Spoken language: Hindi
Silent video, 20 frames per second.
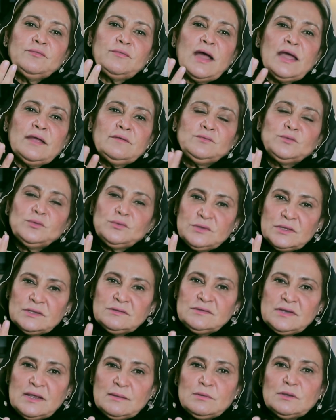फाइव टू
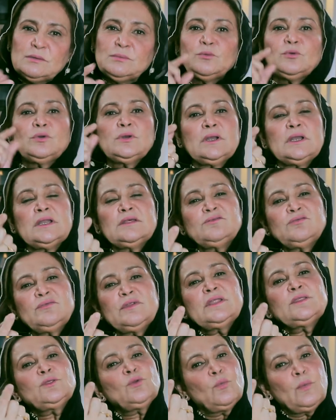सिक्स टेबल स्पून
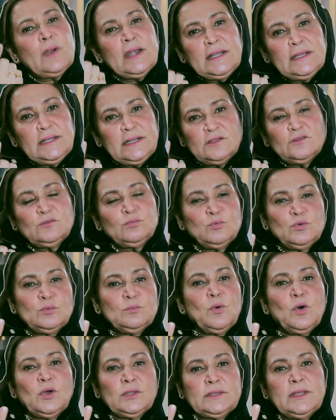ग्लिसरीन तो वन
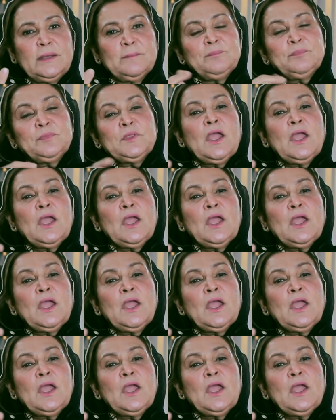स्पून बहुत है